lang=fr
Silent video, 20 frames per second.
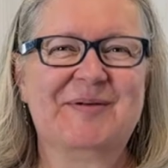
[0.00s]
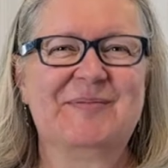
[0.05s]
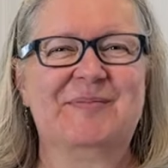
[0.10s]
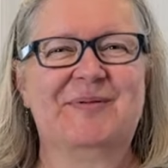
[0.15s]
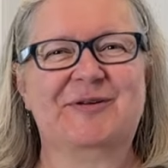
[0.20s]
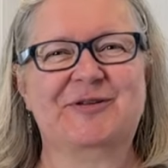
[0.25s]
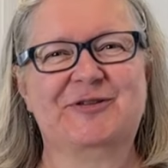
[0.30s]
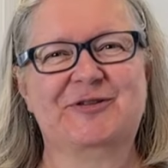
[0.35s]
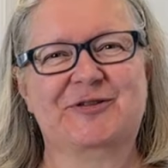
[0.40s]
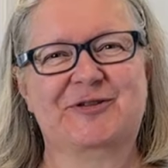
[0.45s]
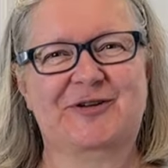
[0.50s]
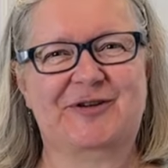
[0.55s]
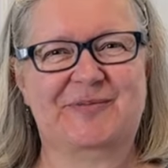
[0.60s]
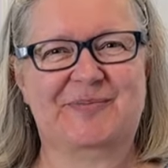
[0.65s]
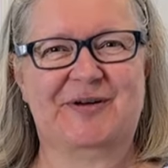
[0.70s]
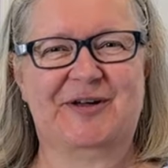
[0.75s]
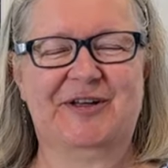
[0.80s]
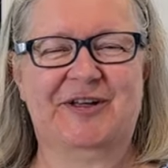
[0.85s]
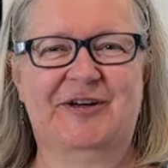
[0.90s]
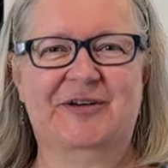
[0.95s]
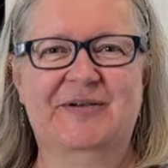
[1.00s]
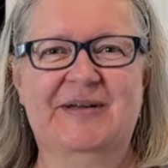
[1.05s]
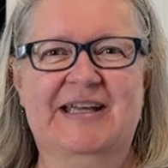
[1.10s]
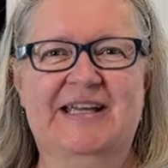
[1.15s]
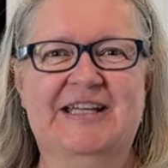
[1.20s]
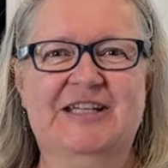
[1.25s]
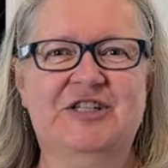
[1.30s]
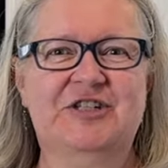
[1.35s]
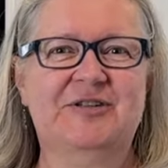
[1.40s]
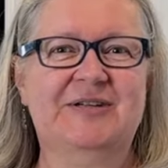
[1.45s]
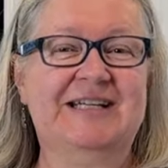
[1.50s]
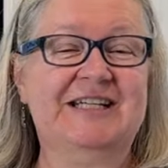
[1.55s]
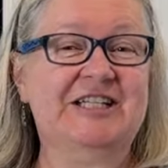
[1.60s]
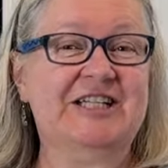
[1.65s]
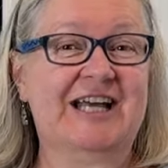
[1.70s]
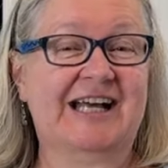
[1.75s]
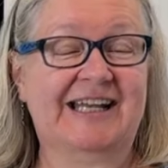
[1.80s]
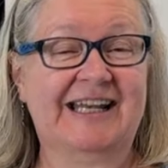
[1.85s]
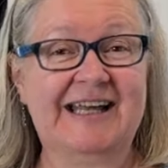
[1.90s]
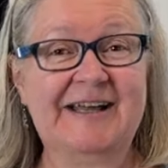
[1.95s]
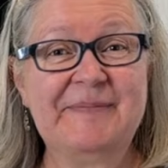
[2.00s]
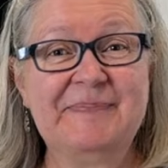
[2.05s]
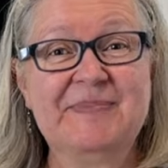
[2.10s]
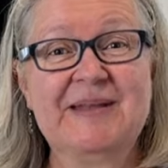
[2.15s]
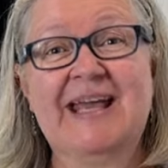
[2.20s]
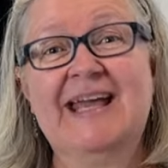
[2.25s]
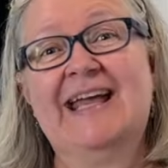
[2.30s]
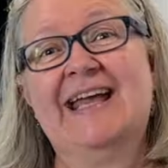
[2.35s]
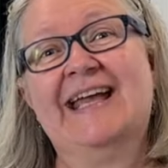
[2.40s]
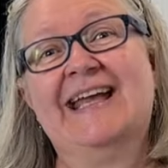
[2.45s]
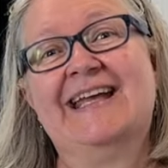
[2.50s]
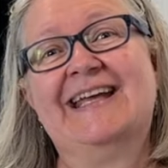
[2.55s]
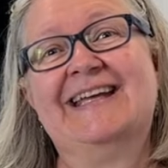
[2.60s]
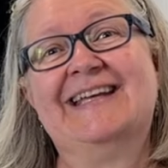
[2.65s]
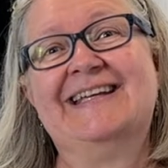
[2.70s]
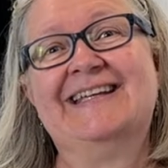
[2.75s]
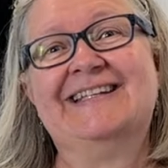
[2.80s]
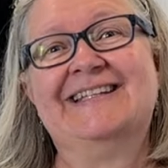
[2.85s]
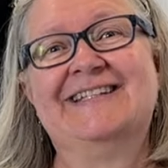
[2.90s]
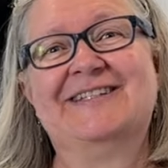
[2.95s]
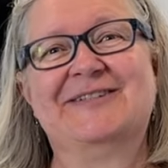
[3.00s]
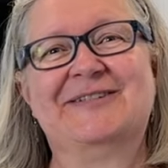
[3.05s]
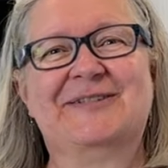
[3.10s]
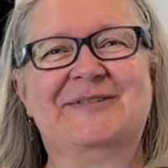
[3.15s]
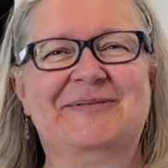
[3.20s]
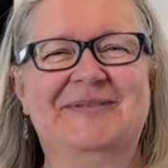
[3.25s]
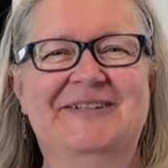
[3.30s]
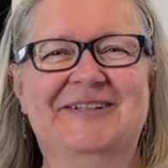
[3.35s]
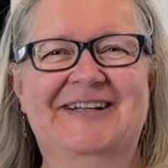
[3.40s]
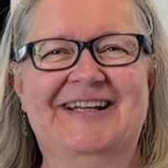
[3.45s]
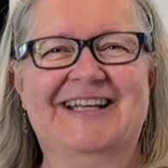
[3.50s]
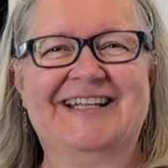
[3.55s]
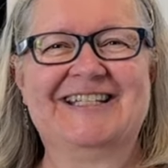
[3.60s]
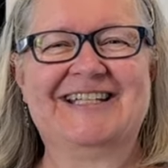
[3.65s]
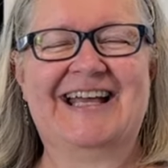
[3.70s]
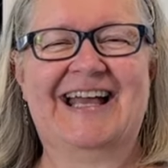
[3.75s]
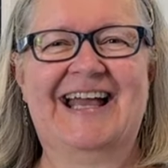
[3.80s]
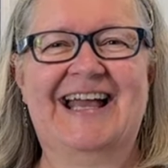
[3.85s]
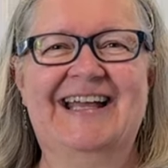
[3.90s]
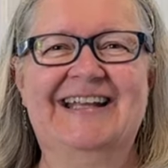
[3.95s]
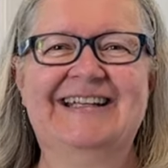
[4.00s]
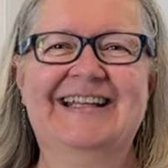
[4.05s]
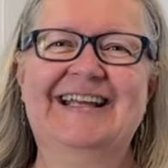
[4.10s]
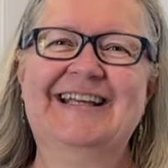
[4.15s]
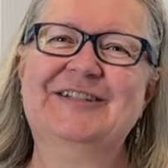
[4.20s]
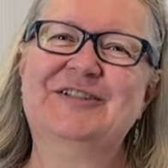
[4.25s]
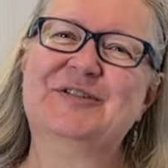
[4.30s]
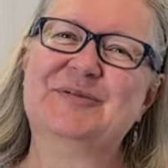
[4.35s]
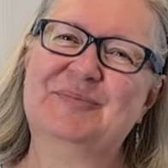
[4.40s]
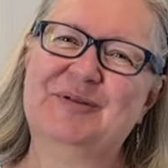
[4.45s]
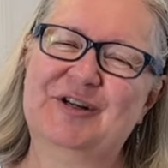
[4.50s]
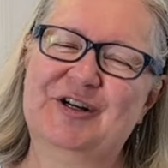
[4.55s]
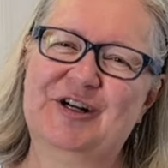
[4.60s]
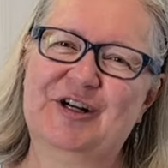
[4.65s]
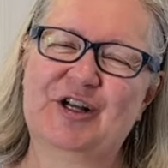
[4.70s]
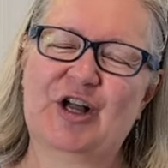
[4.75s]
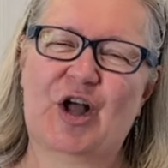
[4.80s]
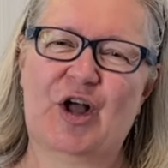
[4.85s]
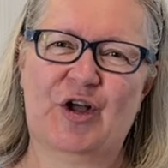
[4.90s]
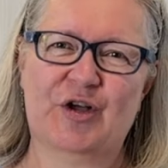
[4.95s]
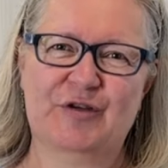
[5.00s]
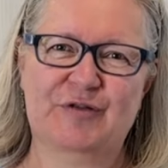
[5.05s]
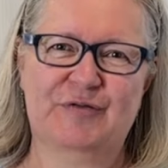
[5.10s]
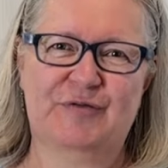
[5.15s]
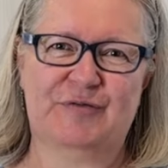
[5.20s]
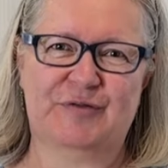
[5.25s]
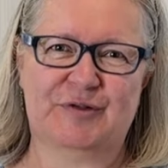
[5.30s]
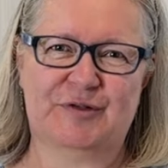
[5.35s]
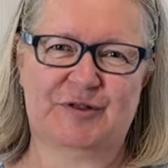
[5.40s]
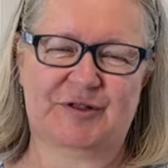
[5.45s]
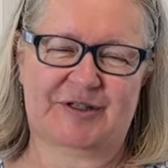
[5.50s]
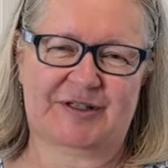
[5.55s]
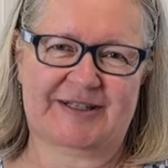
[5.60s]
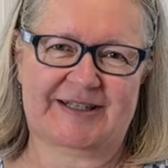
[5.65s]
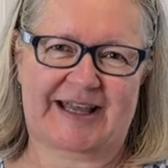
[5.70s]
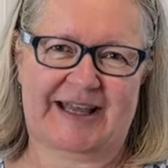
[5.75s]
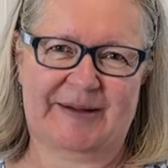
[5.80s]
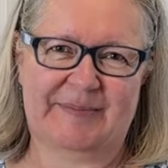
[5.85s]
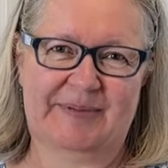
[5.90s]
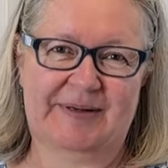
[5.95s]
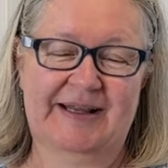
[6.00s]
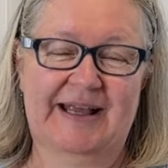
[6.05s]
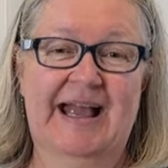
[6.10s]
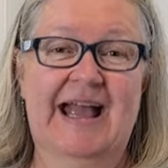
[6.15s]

Bonjour, mon nom est Julie Charland et je suis de la chaîne et du blog Un futur simple.